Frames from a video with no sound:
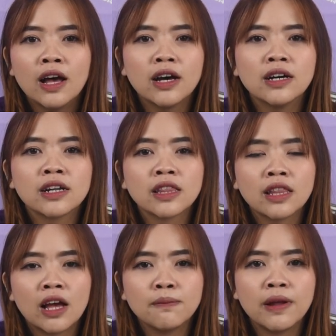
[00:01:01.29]
uh,
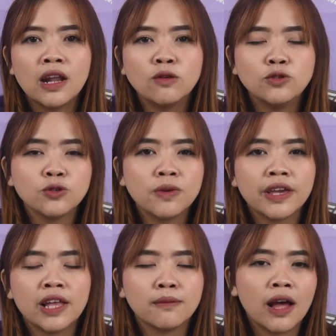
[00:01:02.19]
retak pada ujung
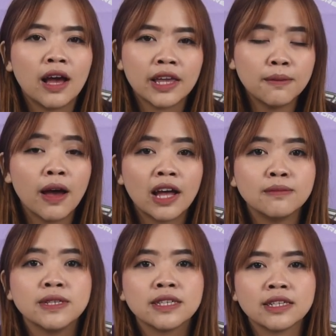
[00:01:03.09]
bagian belakangnya bahkan
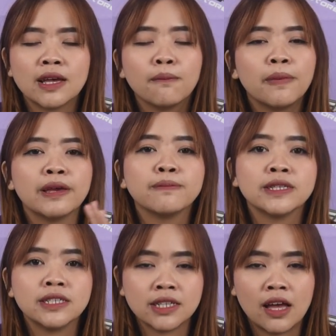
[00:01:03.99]
bisa sampai
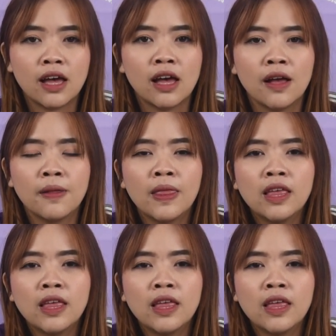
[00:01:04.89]
pecah.